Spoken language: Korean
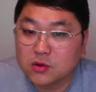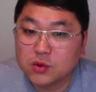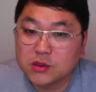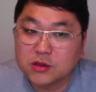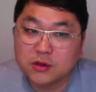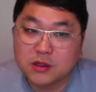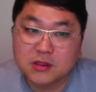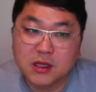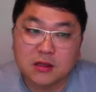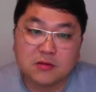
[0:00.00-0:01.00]
소개시켜드릴
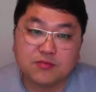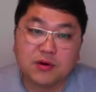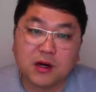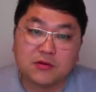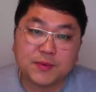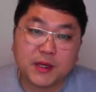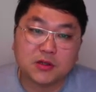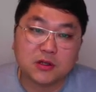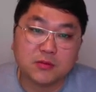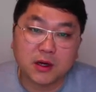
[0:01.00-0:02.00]
사이트는 브라운스
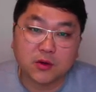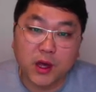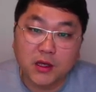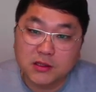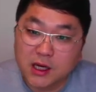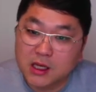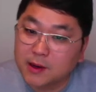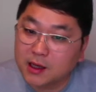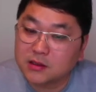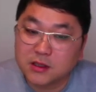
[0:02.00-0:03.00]
패션입니다. 굉장히
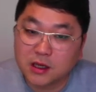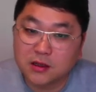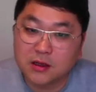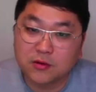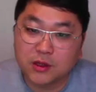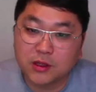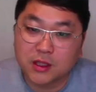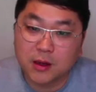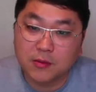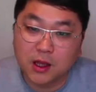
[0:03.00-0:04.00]
많은 세일을 하고 있기
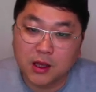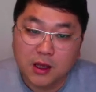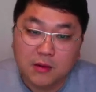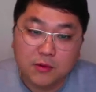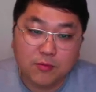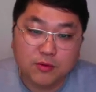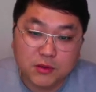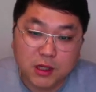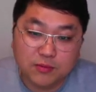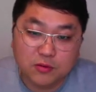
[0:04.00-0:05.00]
때문에 명품
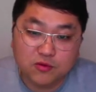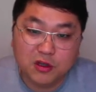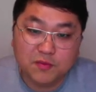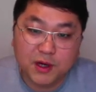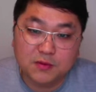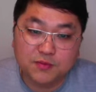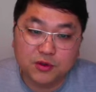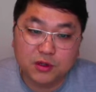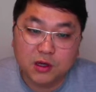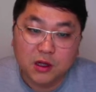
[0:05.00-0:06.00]
제품 구입하실
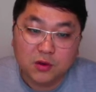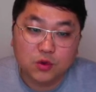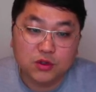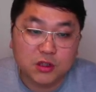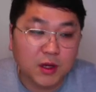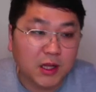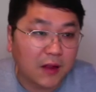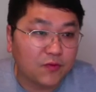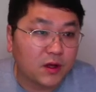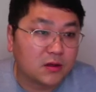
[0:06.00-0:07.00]
분들 놓치면
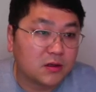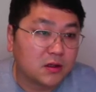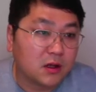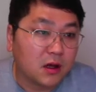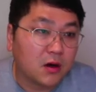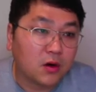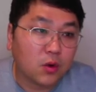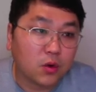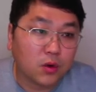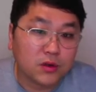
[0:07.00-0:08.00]
안 되는 어,
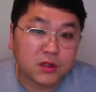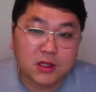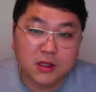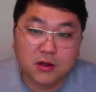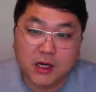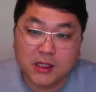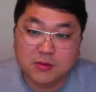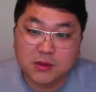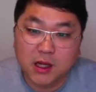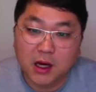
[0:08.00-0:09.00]
그런 딜인 것
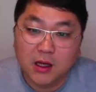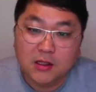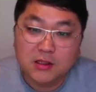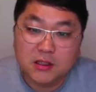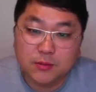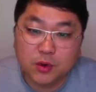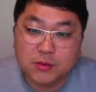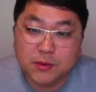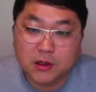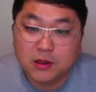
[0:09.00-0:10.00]
같습니다. 지금
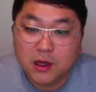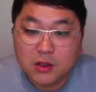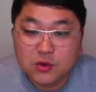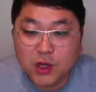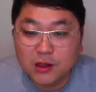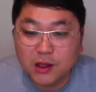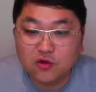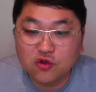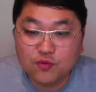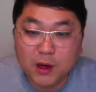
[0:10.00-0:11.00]
보시면은 최대
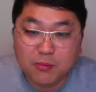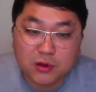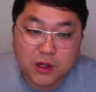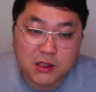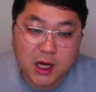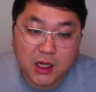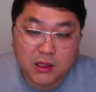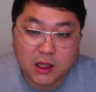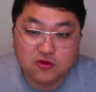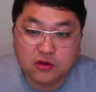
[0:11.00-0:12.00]
600불까지
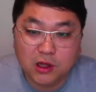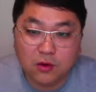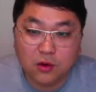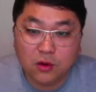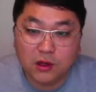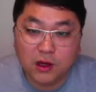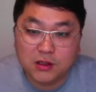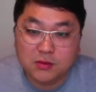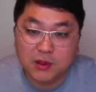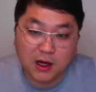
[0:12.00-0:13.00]
할인해 준다고 되어
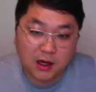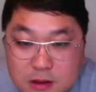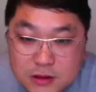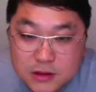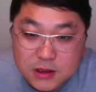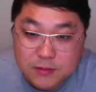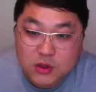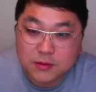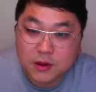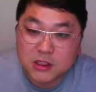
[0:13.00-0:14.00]
있습니다. 지금
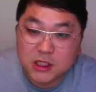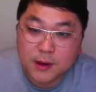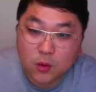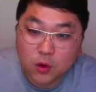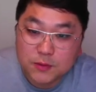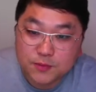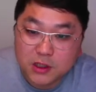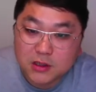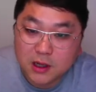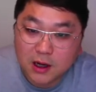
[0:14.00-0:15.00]
보시면 750불
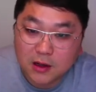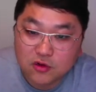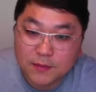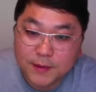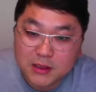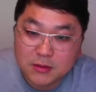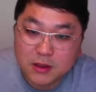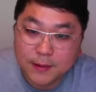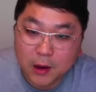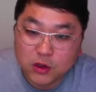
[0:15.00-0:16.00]
이상 구입하시면은
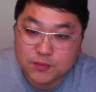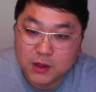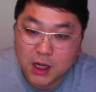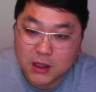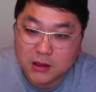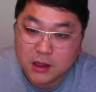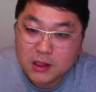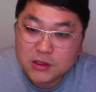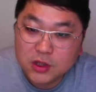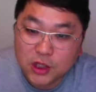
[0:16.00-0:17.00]
150불 할인,
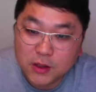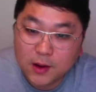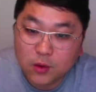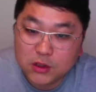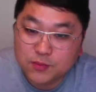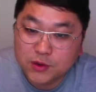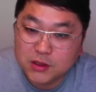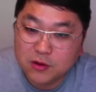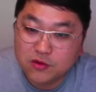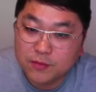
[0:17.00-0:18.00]
1250불
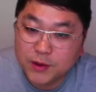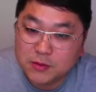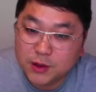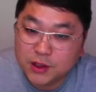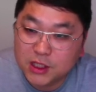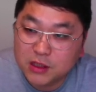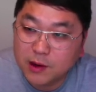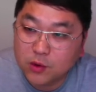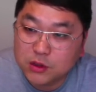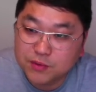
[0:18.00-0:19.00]
이상 구입하시면
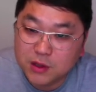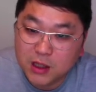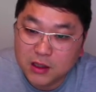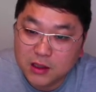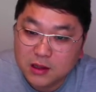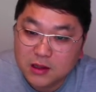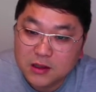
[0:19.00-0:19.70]
250불 할인,